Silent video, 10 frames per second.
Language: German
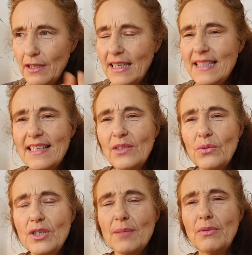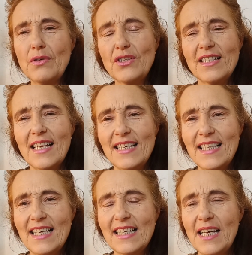in sein Unterbewusstsein
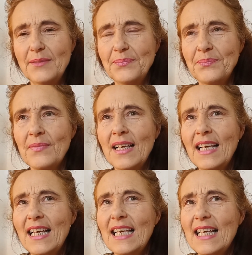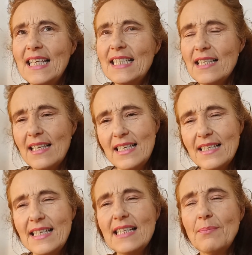daran, dass er
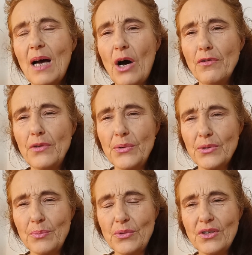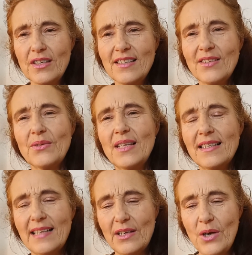das erstmal auflösen müsste,
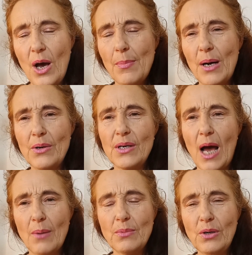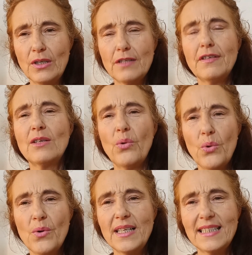sodass dein Körper auch glauben konnte, von
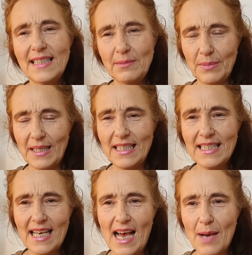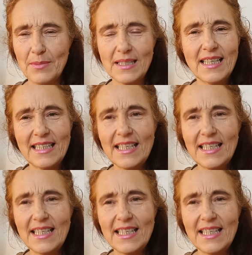ohne den Brillenrahmen kann